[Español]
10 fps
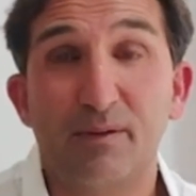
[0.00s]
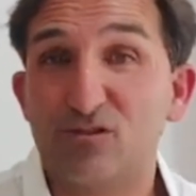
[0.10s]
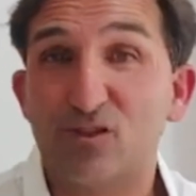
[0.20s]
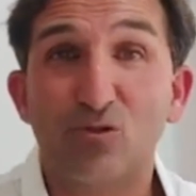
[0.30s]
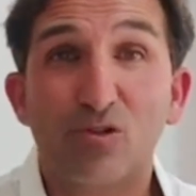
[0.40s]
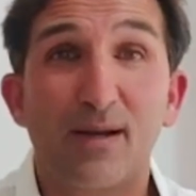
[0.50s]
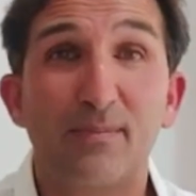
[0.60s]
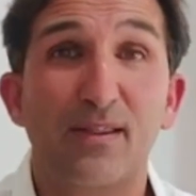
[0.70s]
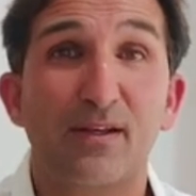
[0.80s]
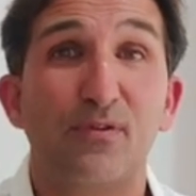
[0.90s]
Pero si tú no
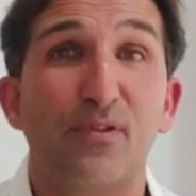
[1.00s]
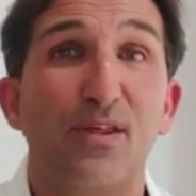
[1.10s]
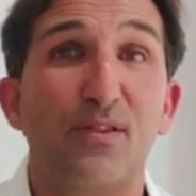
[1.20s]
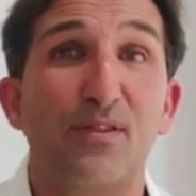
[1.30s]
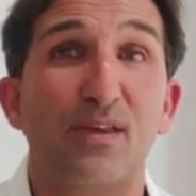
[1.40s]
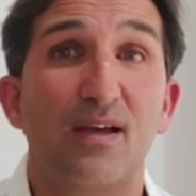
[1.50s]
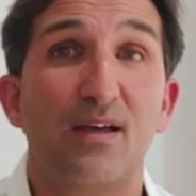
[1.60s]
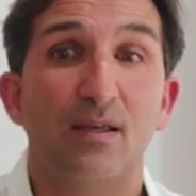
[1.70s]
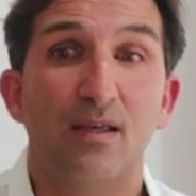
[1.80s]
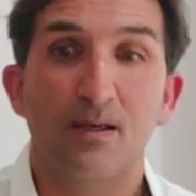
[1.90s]
cambias de
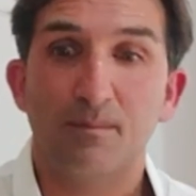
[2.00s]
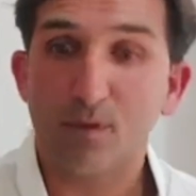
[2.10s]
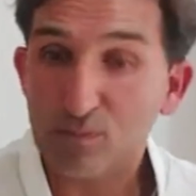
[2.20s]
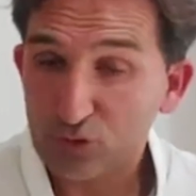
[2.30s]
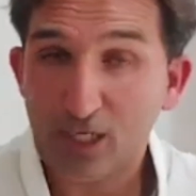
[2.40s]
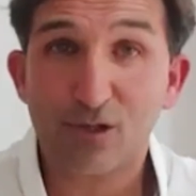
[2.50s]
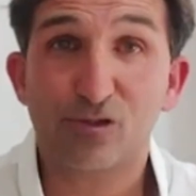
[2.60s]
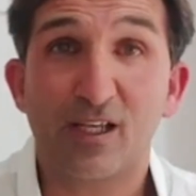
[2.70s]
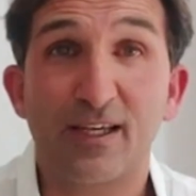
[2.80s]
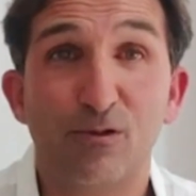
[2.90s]
conciencia, por muchas
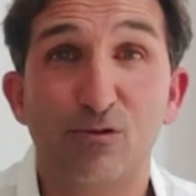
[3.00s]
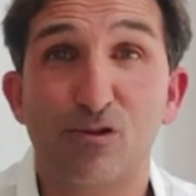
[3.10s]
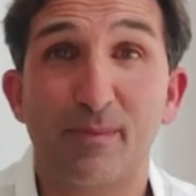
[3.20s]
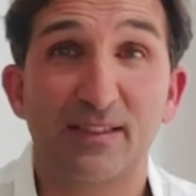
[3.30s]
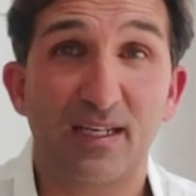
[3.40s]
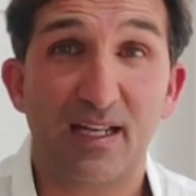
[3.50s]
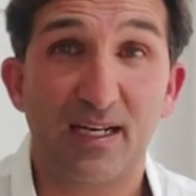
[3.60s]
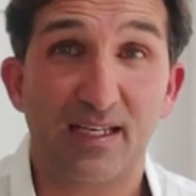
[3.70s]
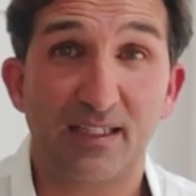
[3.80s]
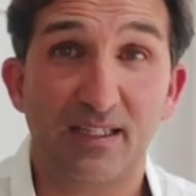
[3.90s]
cosas incluso
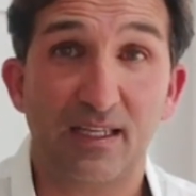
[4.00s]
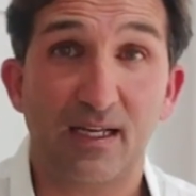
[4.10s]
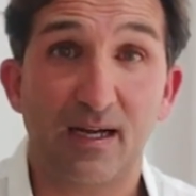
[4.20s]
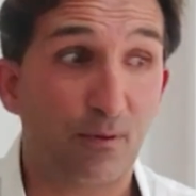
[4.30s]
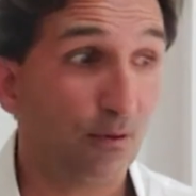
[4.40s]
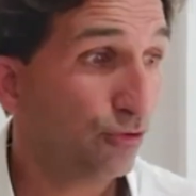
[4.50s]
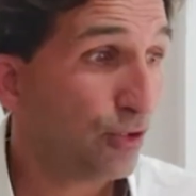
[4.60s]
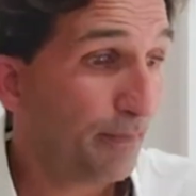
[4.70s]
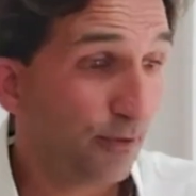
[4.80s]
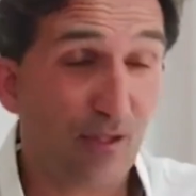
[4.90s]
materiales que tengas, por
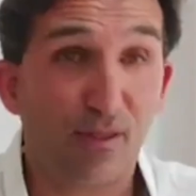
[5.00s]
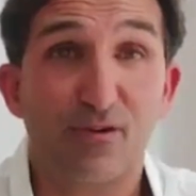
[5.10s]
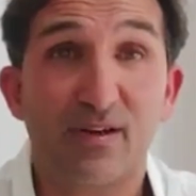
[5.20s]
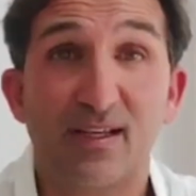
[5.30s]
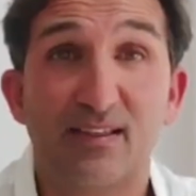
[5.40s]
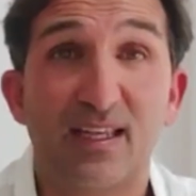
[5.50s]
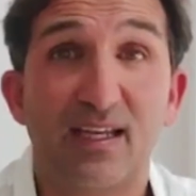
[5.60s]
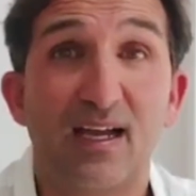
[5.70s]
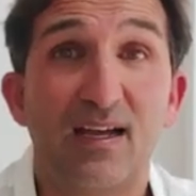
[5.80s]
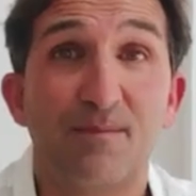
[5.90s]
muchas posesiones que
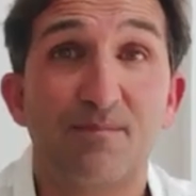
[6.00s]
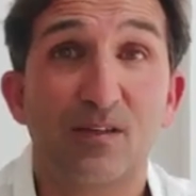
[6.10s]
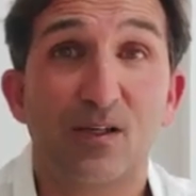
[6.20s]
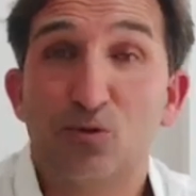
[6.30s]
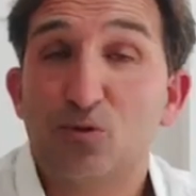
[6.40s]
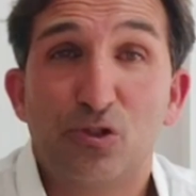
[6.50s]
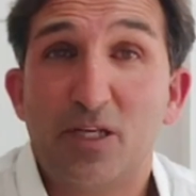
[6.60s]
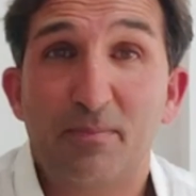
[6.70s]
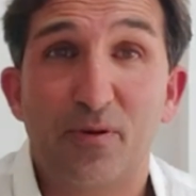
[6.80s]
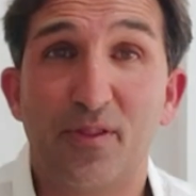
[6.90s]
tengas, tú no
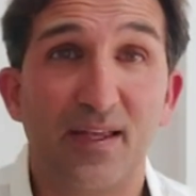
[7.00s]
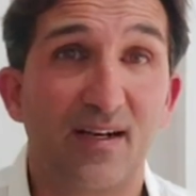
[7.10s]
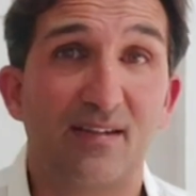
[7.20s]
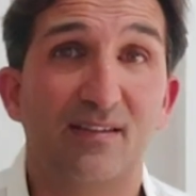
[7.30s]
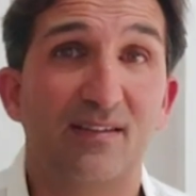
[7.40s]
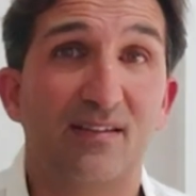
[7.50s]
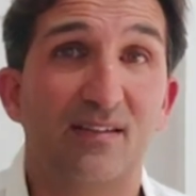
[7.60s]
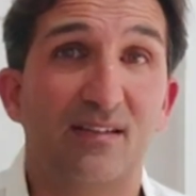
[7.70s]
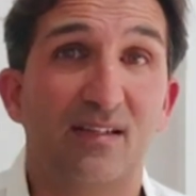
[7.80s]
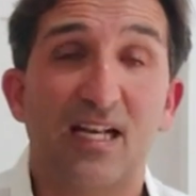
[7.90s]
tienes poder.
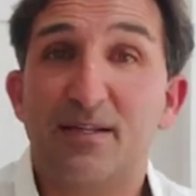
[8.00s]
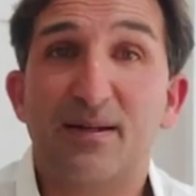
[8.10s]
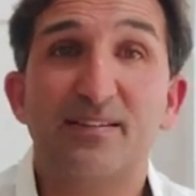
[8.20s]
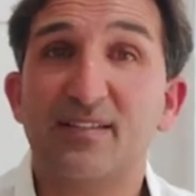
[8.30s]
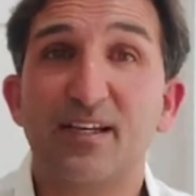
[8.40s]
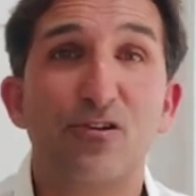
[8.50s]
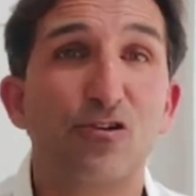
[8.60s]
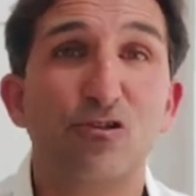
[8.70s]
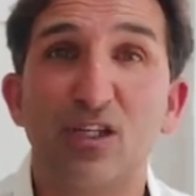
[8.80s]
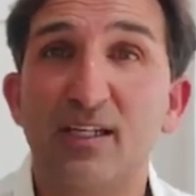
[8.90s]
A nivel interno
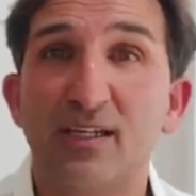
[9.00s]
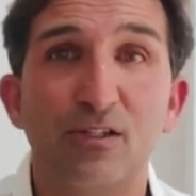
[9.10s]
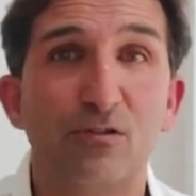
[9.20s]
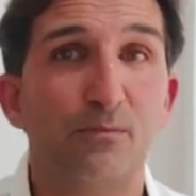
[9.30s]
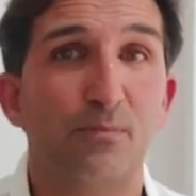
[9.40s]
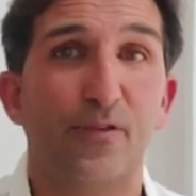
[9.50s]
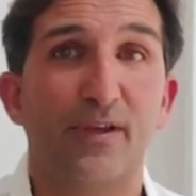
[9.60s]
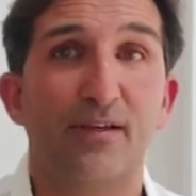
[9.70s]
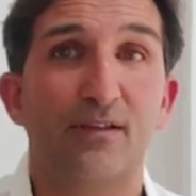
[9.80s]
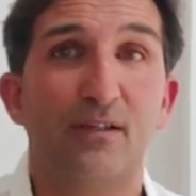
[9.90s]
no tienes ningún
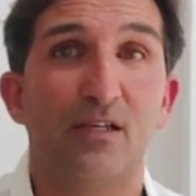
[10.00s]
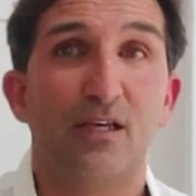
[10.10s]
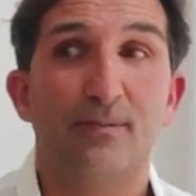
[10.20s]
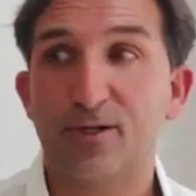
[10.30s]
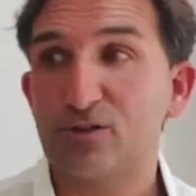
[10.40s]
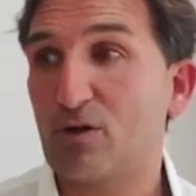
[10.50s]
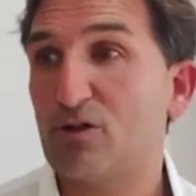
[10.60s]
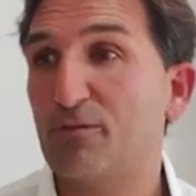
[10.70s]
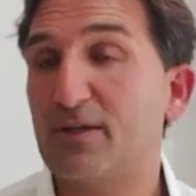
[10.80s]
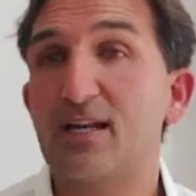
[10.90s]
poder. Por eso
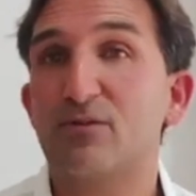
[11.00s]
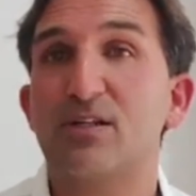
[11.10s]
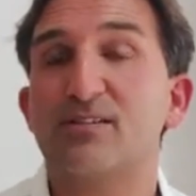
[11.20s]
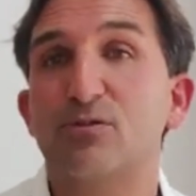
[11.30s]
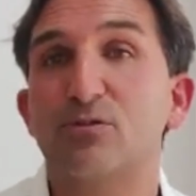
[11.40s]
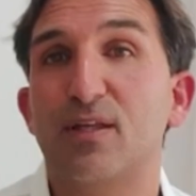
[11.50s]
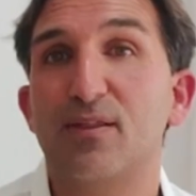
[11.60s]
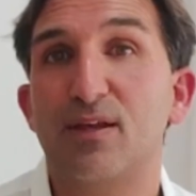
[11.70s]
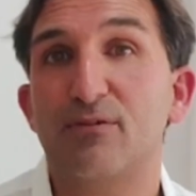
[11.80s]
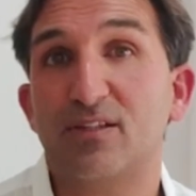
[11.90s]
cuando viene alguna
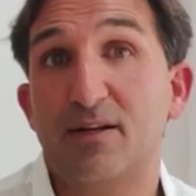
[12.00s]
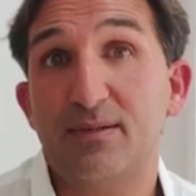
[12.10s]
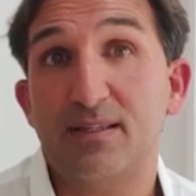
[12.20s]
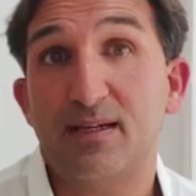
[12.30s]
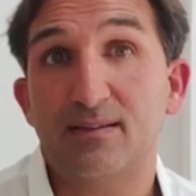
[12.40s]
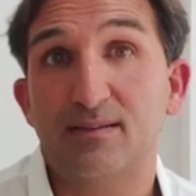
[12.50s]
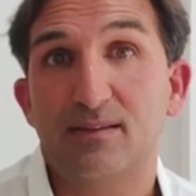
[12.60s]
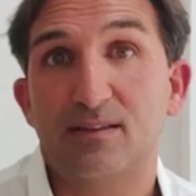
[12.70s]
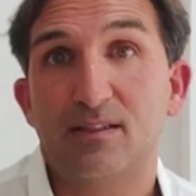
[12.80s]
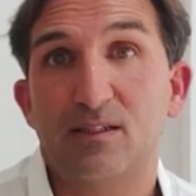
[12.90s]
circunstancia a nuestra vida,
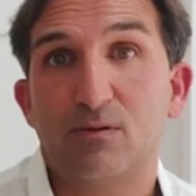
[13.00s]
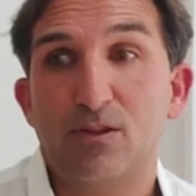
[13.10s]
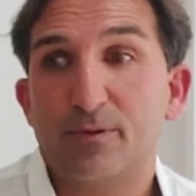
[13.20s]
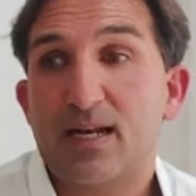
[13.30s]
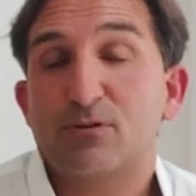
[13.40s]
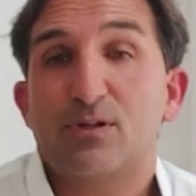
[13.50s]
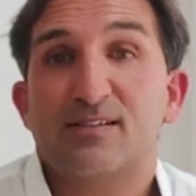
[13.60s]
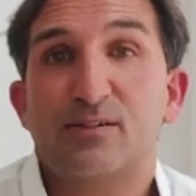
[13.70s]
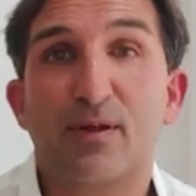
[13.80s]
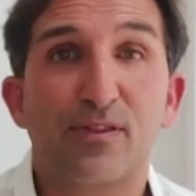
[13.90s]
cuando viene
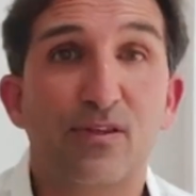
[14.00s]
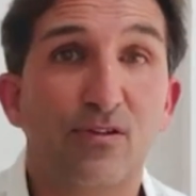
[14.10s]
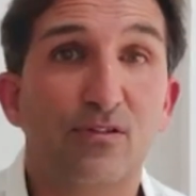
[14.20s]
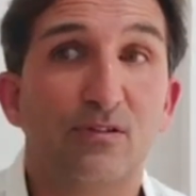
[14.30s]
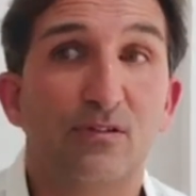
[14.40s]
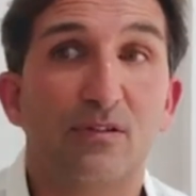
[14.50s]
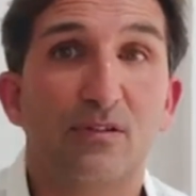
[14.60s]
alguna situación,